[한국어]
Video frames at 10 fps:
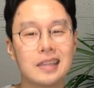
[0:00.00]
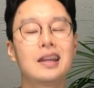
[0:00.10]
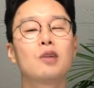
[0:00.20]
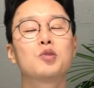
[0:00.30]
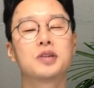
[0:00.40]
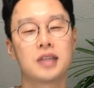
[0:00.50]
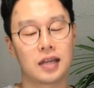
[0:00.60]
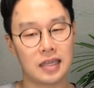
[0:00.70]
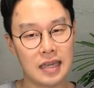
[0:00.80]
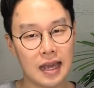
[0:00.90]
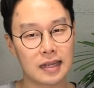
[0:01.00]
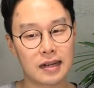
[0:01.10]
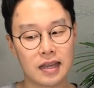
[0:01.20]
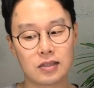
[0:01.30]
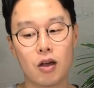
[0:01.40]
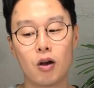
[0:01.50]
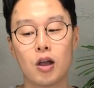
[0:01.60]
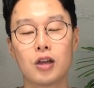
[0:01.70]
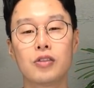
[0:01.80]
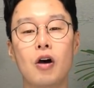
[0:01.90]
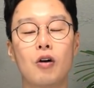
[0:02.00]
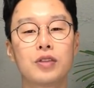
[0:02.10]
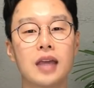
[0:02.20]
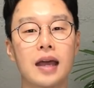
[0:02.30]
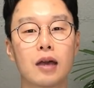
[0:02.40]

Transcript: 이라고 그냥 이야기를 해서 너 어디야?